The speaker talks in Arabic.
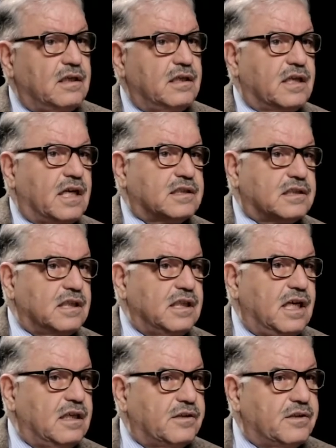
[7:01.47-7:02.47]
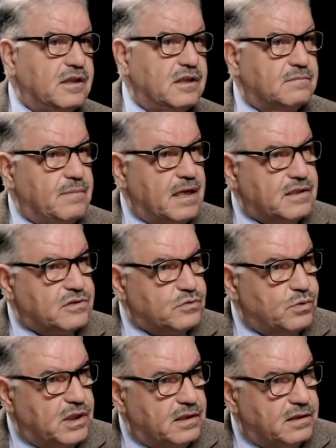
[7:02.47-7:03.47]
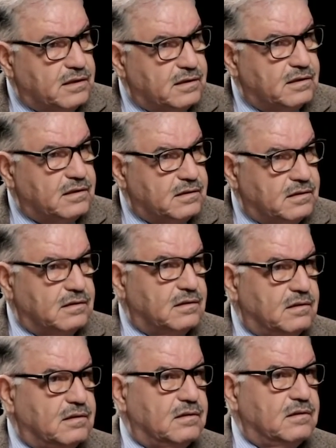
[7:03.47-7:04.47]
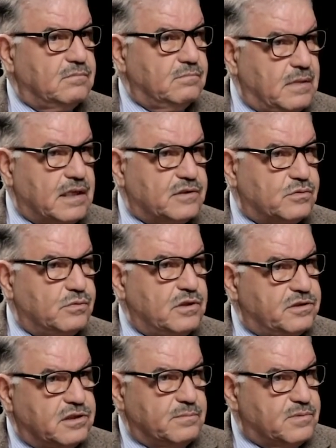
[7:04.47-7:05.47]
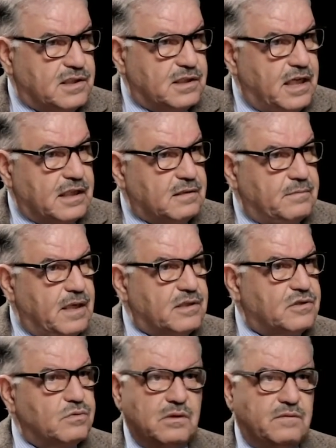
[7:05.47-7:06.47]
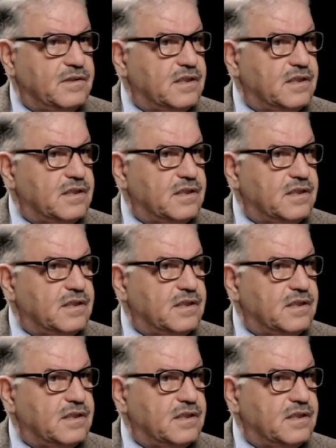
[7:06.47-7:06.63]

يغطيها نظريه ماكسويل ماكسويل جيمس كلارك ماكسويل في